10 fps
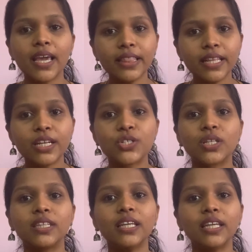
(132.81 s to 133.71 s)
ஐந்து
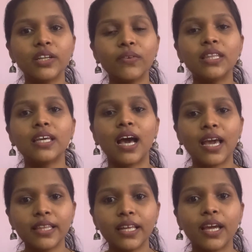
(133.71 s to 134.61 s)
லட்சத்தி இருபத்தி
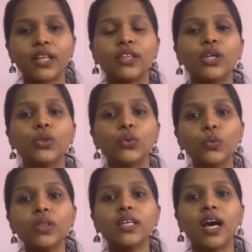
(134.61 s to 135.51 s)
ஐந்தாயிரத்தி
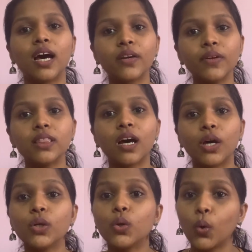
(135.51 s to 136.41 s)
நூற்றி
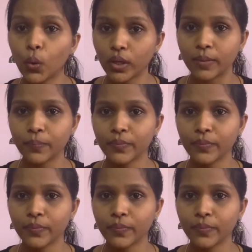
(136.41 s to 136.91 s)
அறுபத்தாறு கோடி